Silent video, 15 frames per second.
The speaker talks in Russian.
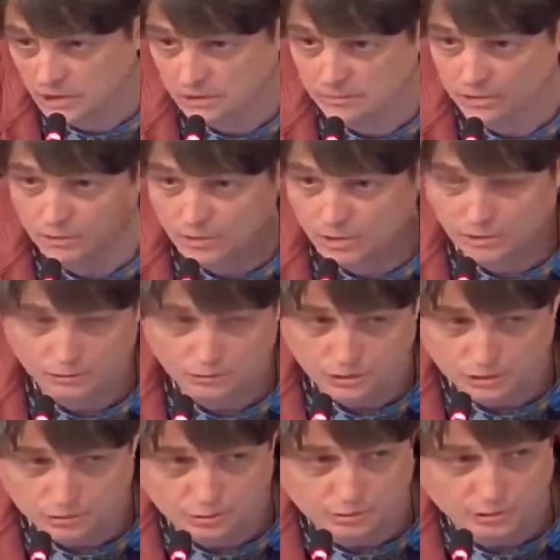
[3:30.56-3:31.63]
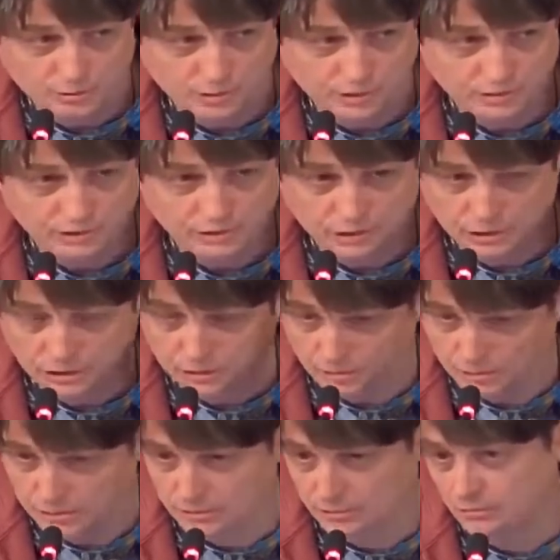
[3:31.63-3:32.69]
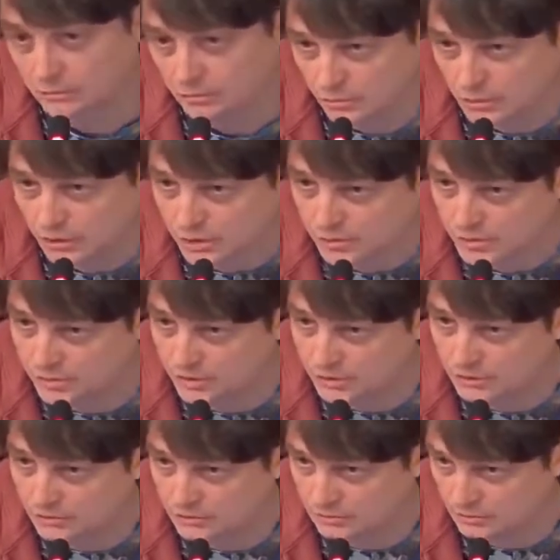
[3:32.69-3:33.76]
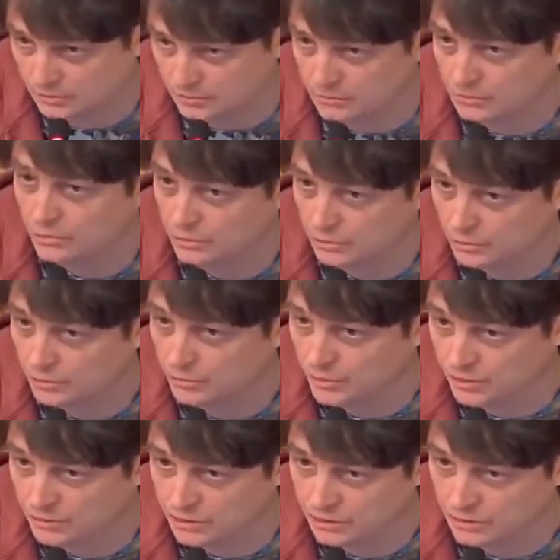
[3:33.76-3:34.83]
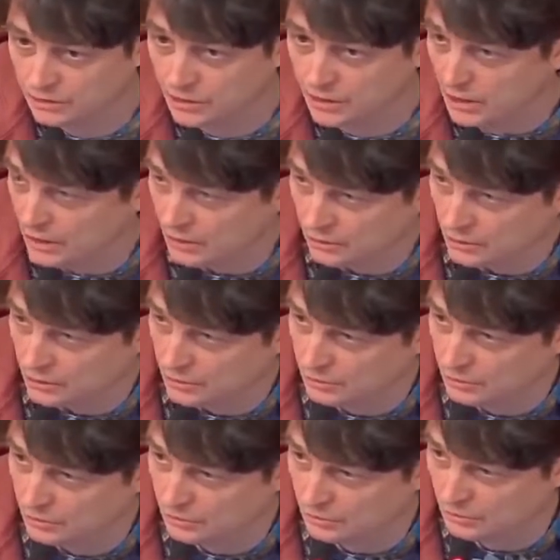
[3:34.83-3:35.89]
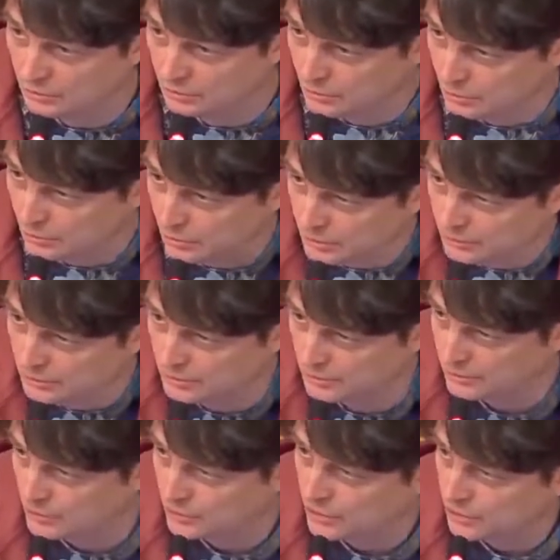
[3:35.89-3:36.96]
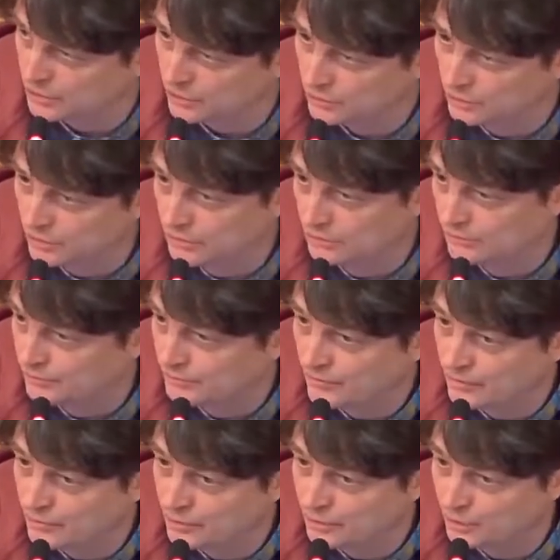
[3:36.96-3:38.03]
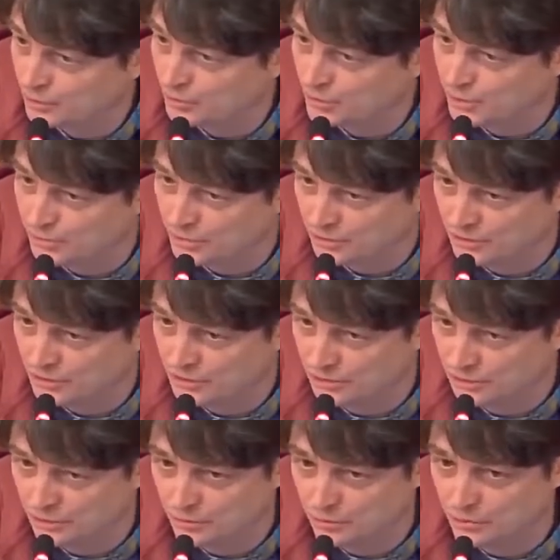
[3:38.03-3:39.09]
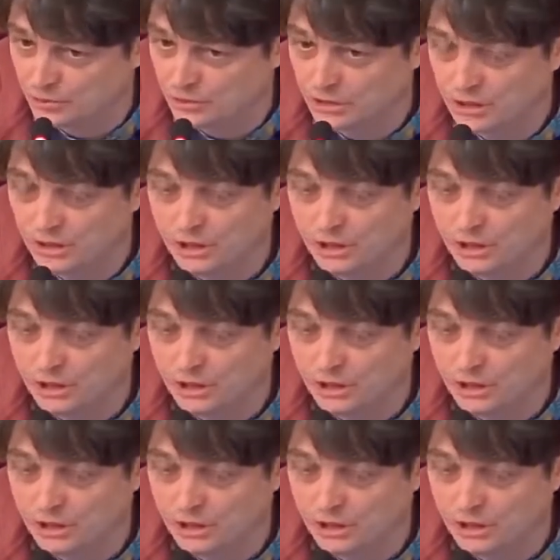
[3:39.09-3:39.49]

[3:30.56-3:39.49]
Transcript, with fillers: Когда меня спрашивают, а кто будет переводить Шекспира, ну, кто раньше переводил, тот и будет переводить. Никто, кто учил язык в обычной школе, Шекспира переводить не будет.